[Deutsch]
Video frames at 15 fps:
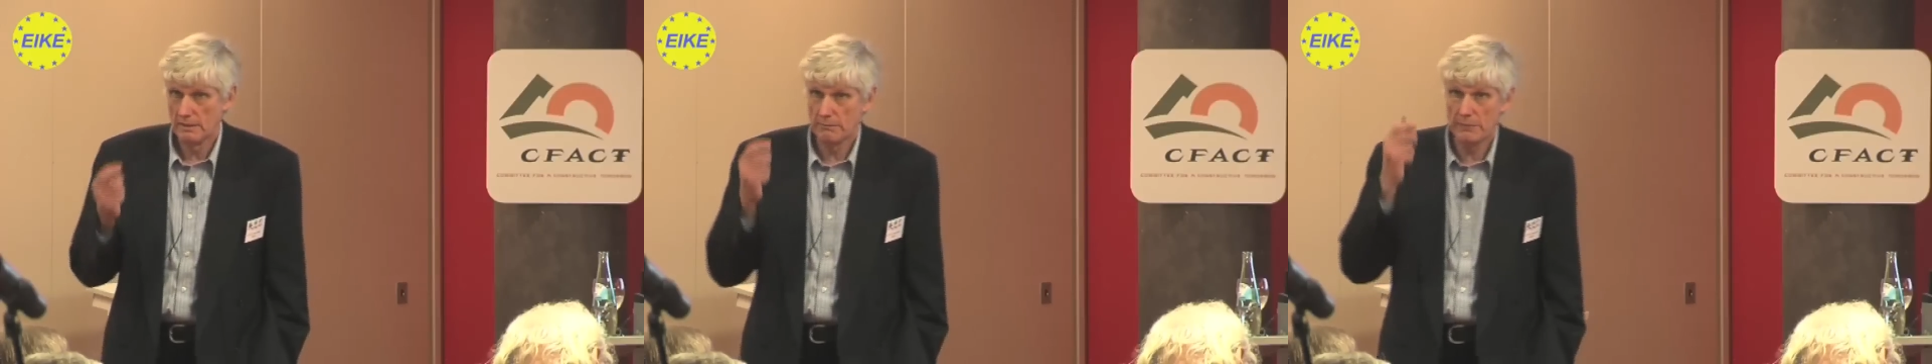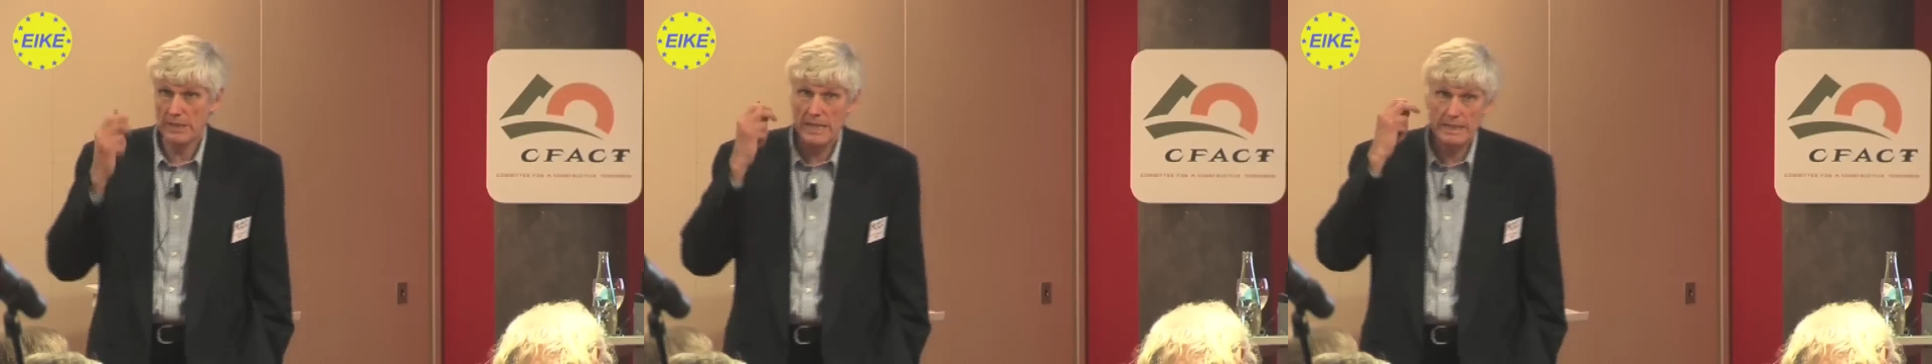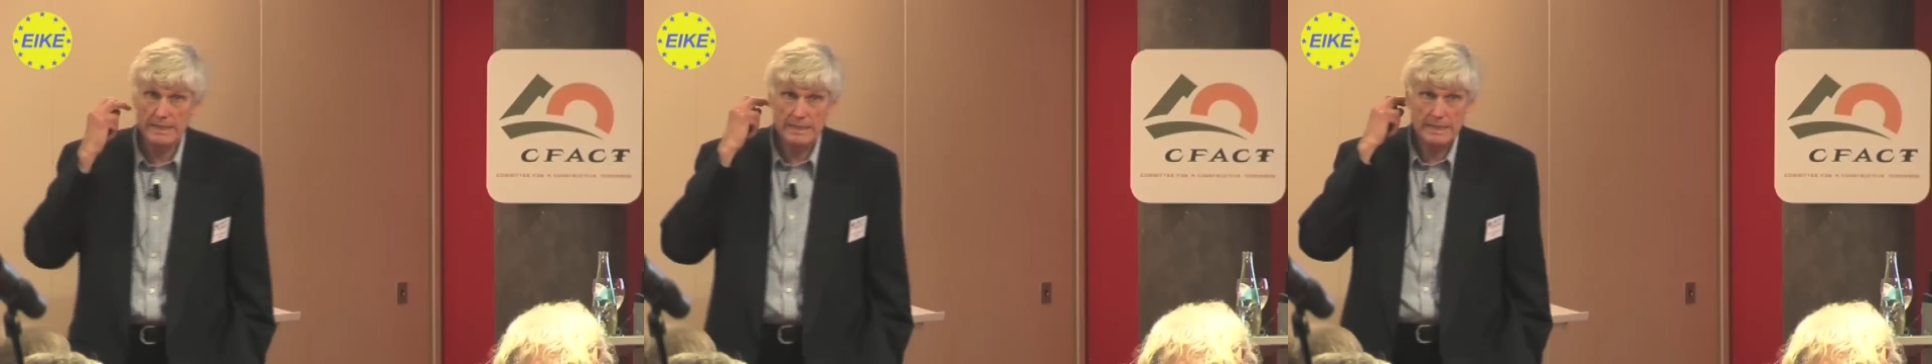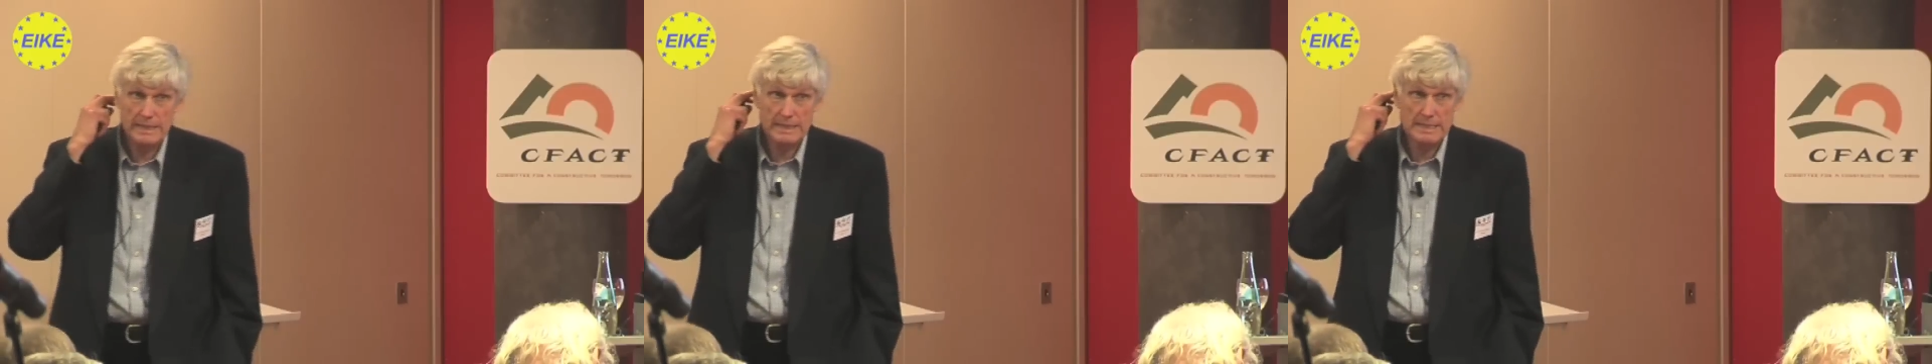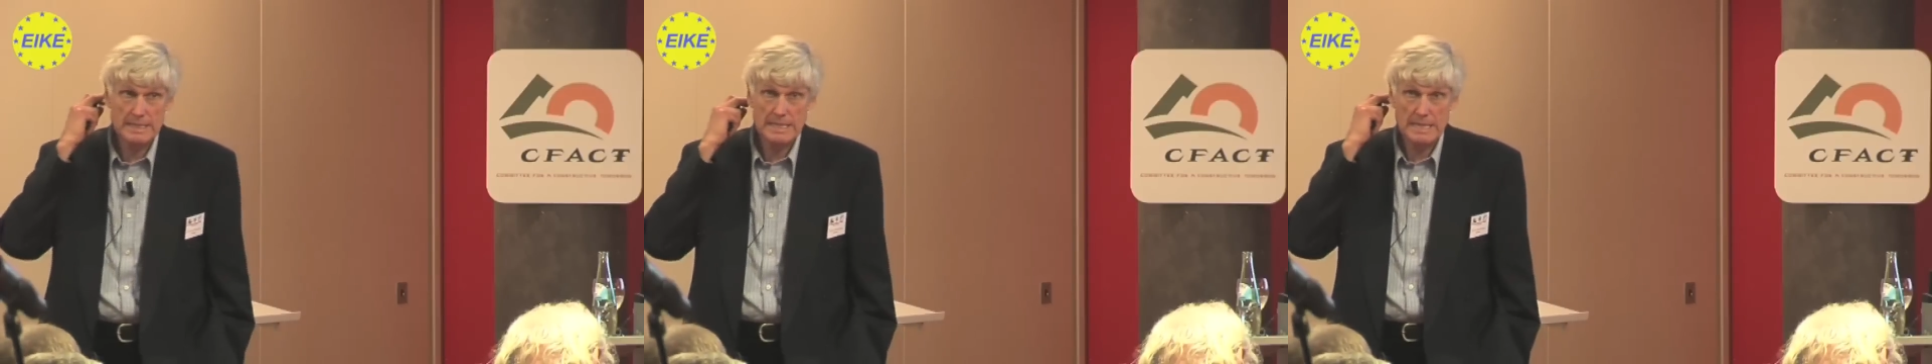
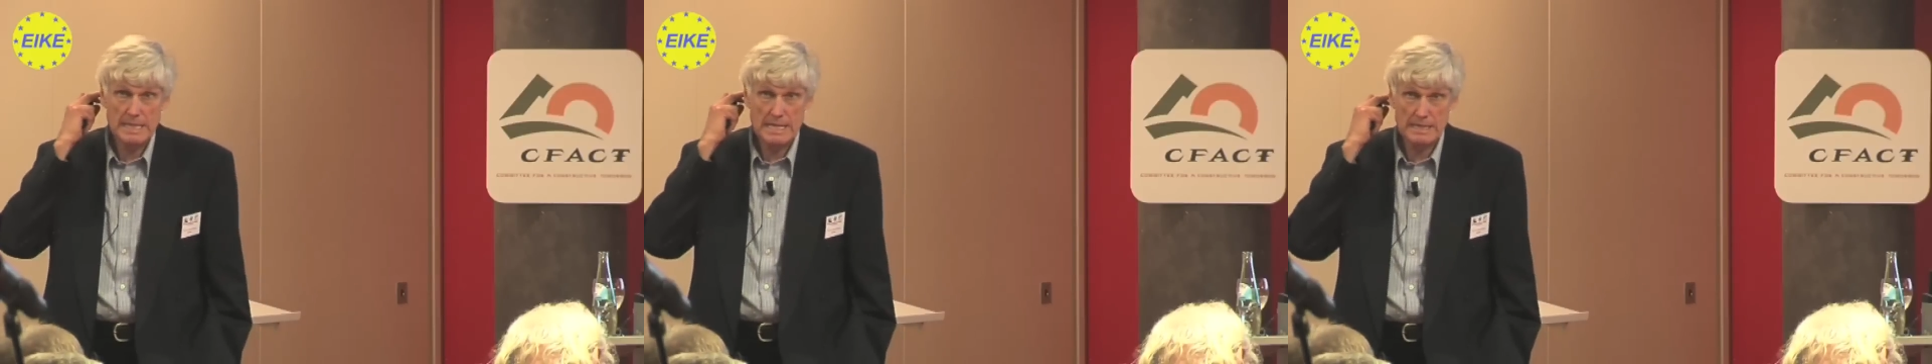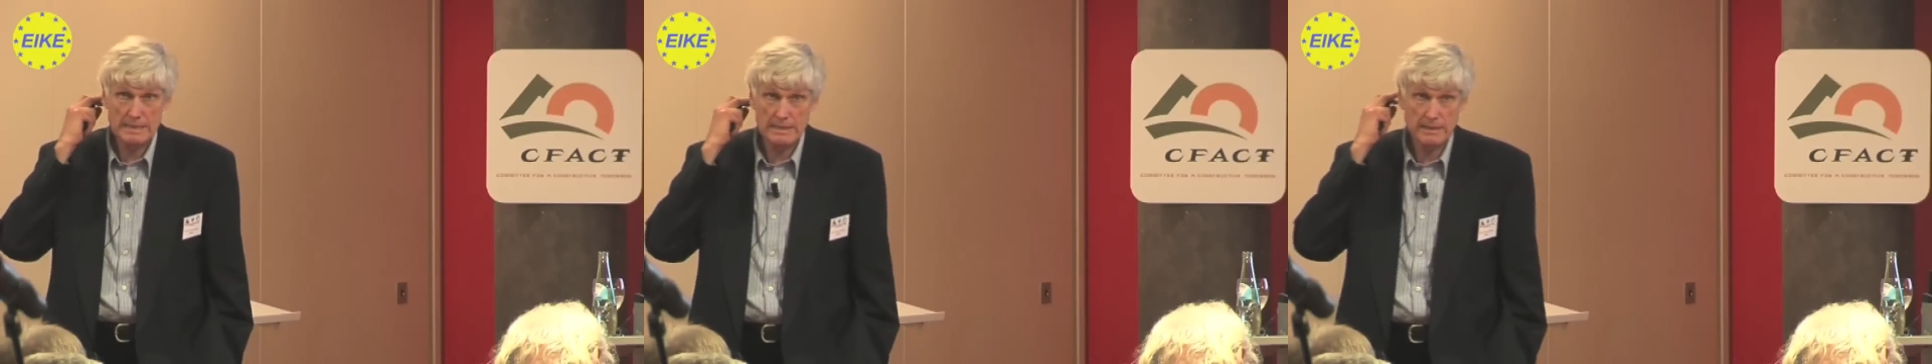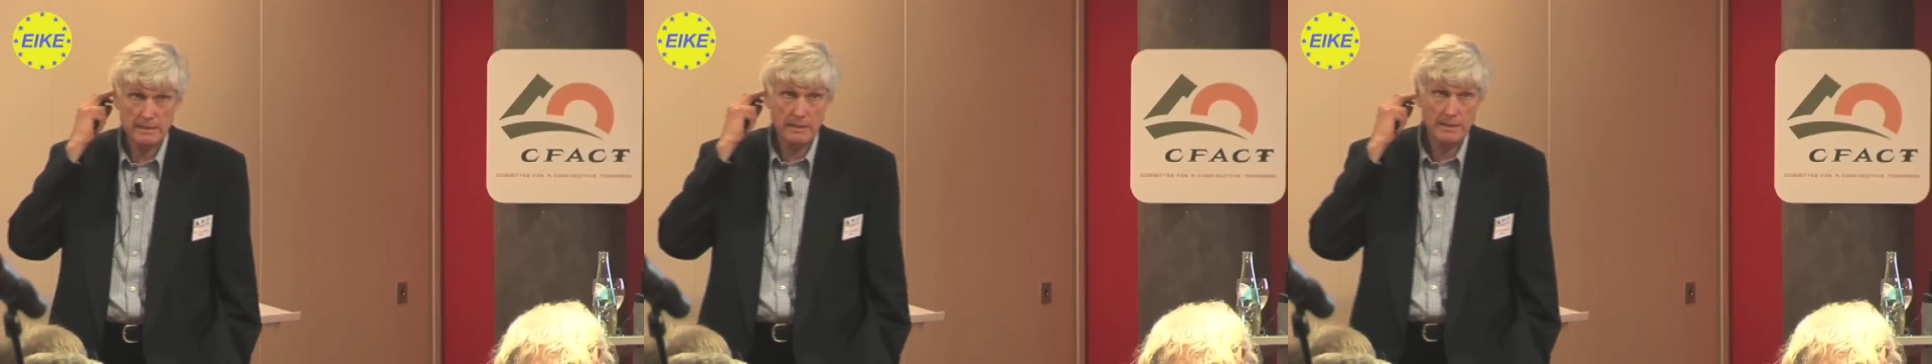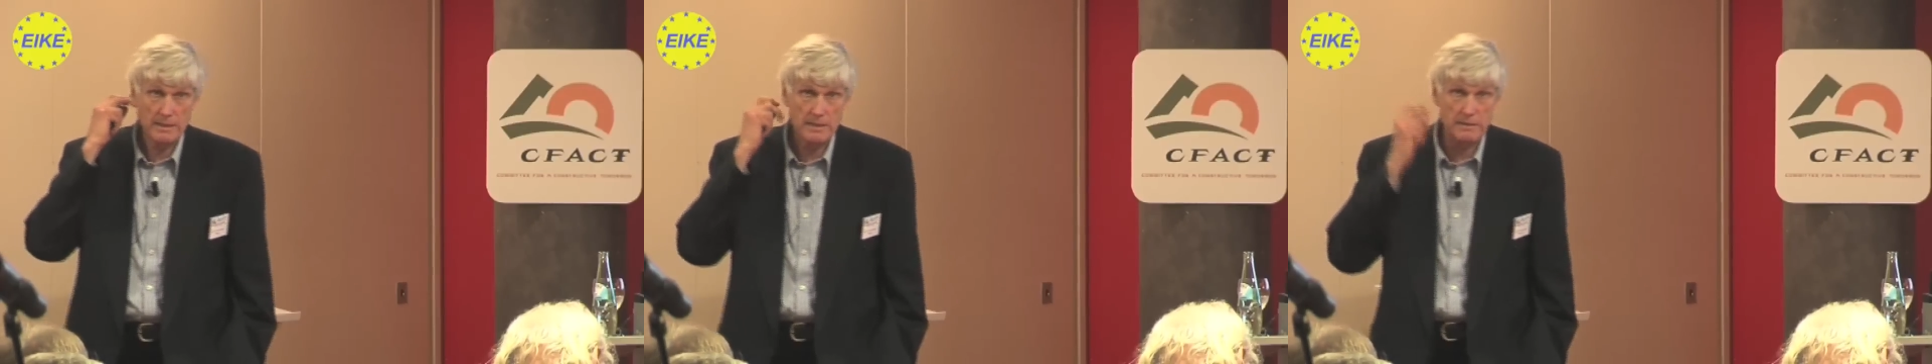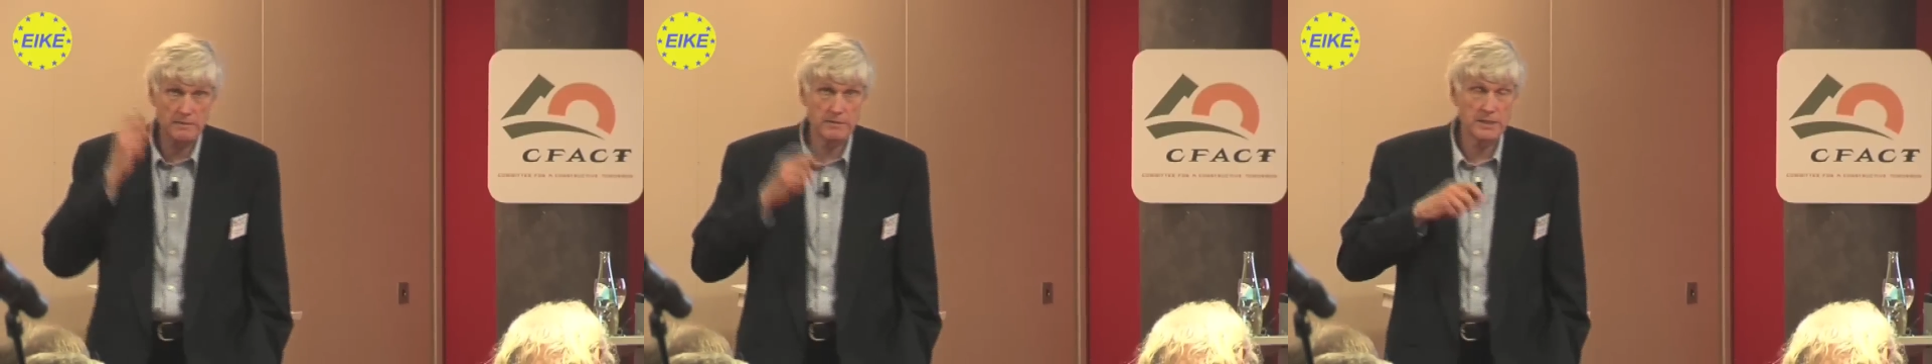Bahndaten der Erde
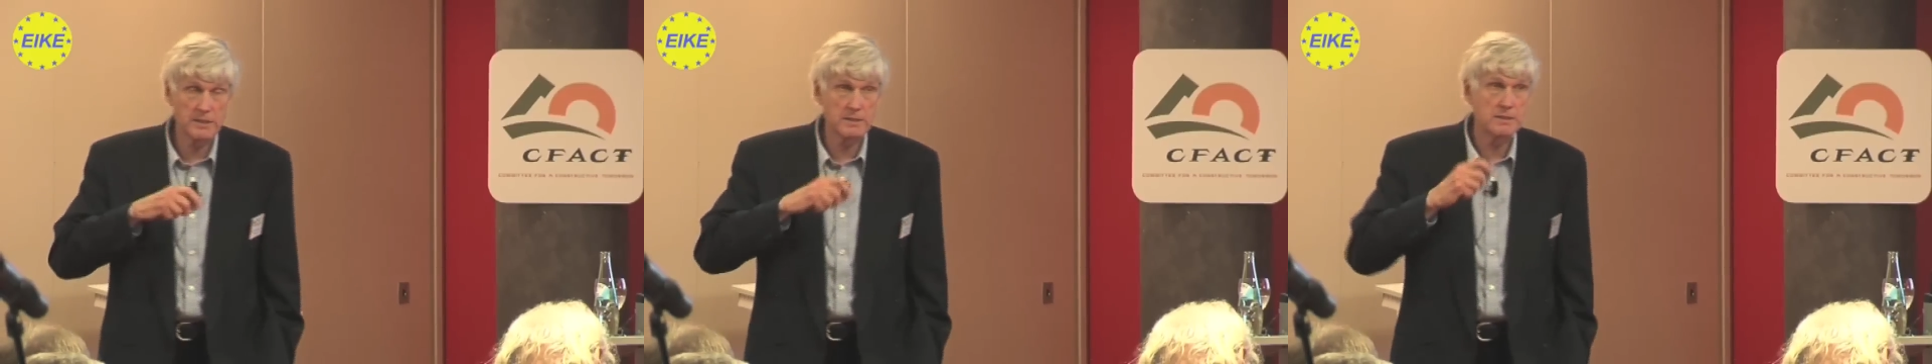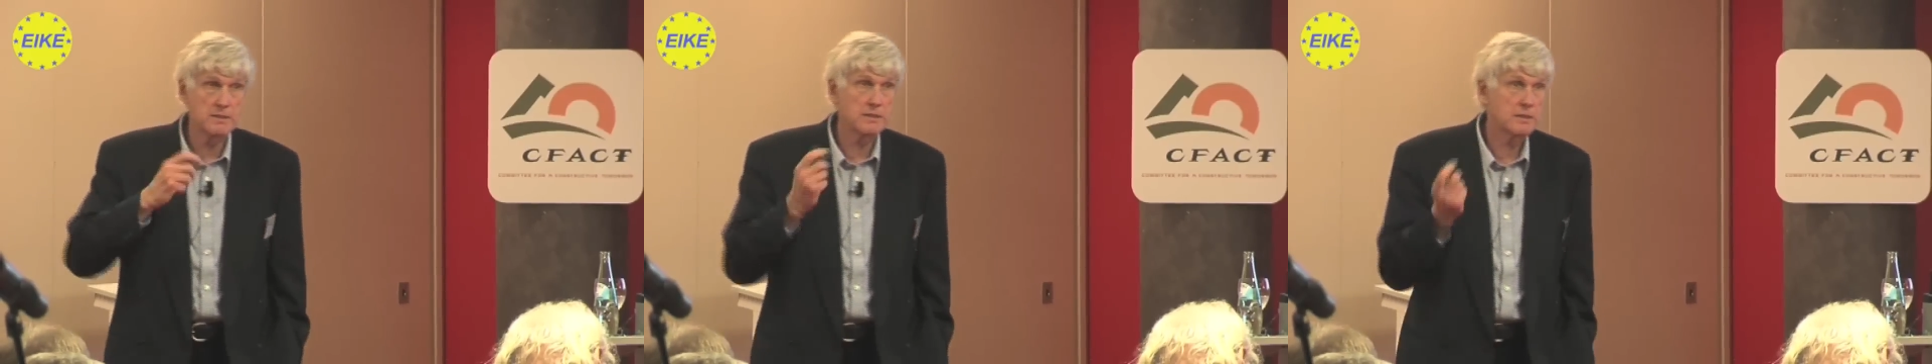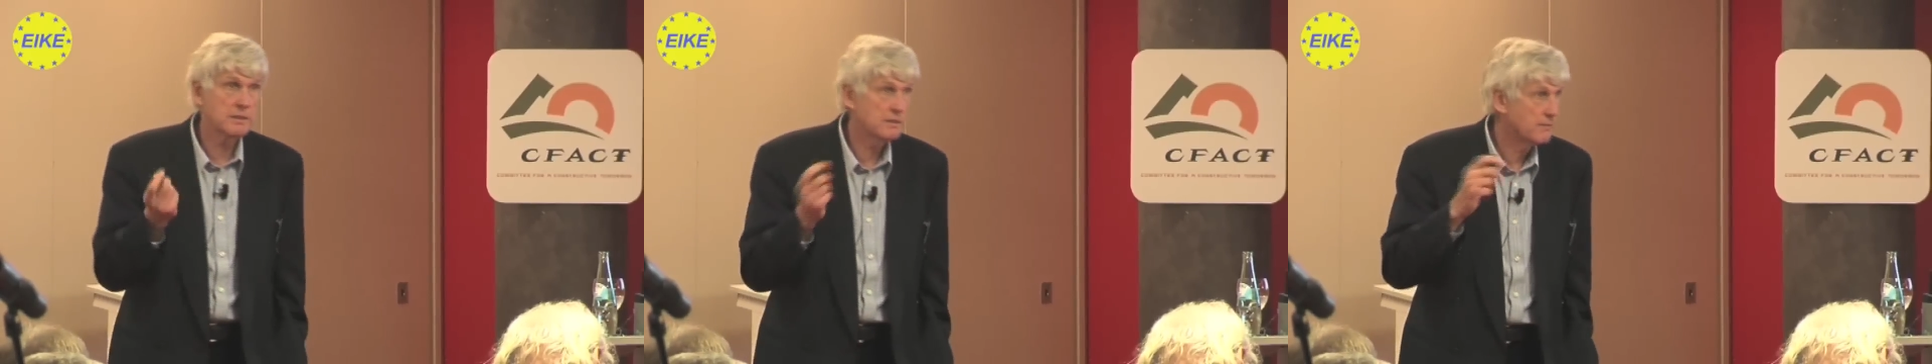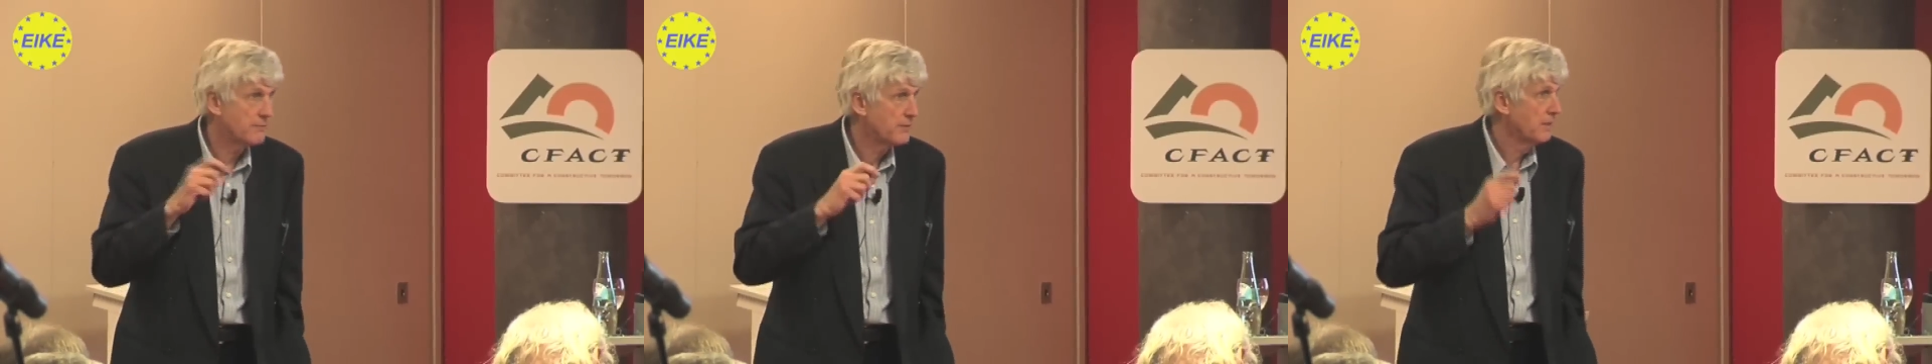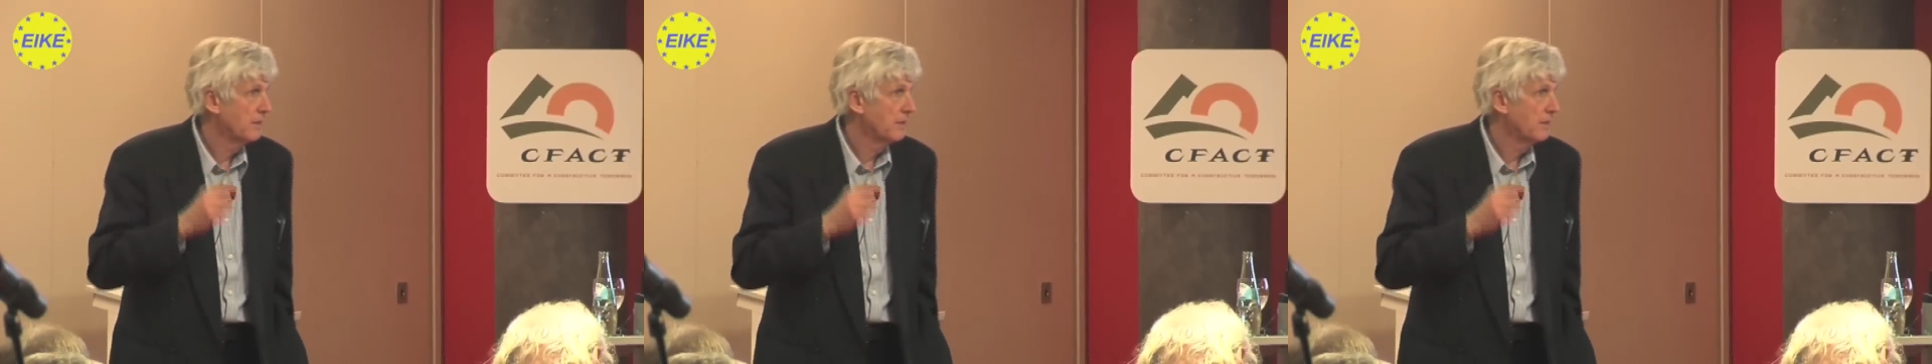erklärt werden, die in